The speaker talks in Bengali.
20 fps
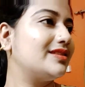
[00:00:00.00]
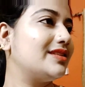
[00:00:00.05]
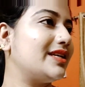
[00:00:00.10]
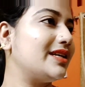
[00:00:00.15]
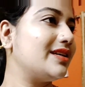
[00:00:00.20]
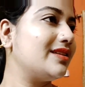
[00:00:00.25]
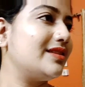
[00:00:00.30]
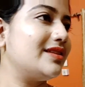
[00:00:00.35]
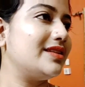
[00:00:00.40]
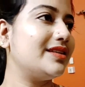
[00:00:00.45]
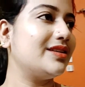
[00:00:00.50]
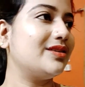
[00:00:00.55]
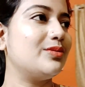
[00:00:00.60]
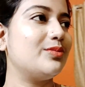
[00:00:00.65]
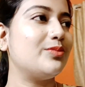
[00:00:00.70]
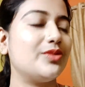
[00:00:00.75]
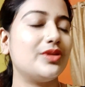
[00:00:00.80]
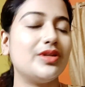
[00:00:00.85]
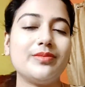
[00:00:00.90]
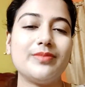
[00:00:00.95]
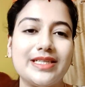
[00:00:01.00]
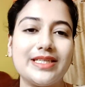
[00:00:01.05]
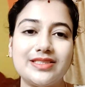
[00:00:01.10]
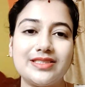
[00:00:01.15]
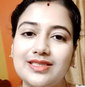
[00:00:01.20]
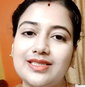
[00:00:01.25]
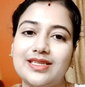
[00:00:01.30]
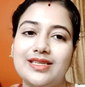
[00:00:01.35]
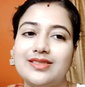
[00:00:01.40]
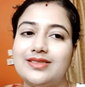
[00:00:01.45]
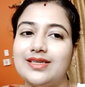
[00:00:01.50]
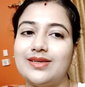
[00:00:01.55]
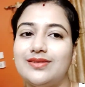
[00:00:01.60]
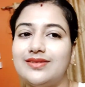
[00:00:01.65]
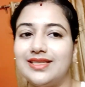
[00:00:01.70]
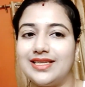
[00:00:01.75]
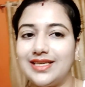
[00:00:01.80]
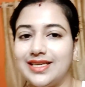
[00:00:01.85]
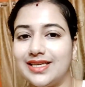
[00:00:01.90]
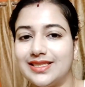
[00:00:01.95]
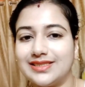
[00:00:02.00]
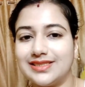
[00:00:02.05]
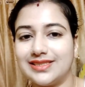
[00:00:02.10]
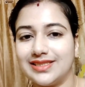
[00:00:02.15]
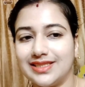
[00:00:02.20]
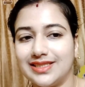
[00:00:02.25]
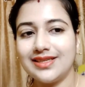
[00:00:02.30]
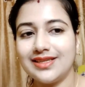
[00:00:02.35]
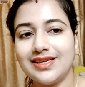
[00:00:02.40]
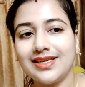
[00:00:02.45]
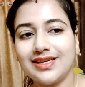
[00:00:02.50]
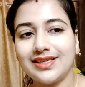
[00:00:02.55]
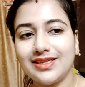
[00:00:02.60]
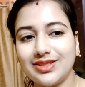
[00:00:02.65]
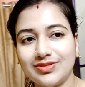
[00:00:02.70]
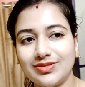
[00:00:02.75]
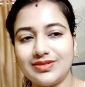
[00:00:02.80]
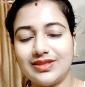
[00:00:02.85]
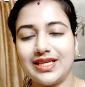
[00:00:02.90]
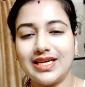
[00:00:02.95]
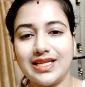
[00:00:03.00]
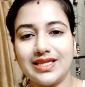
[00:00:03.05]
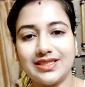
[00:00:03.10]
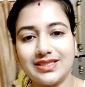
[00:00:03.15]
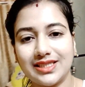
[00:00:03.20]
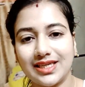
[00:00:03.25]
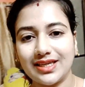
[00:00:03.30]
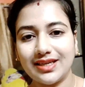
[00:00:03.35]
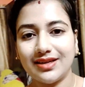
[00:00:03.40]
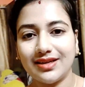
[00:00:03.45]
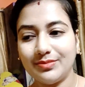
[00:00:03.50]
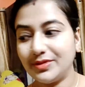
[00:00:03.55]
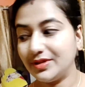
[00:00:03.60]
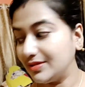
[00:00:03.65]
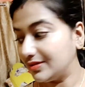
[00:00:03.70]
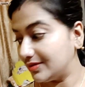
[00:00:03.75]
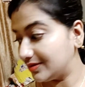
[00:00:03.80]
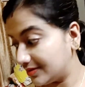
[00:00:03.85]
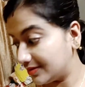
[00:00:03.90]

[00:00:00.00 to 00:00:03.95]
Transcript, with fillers: তেল দিয়েও মনে হয় বাজারে গেলে তাও ঠিক আছে কিন্তু তেল ছাড়া আমি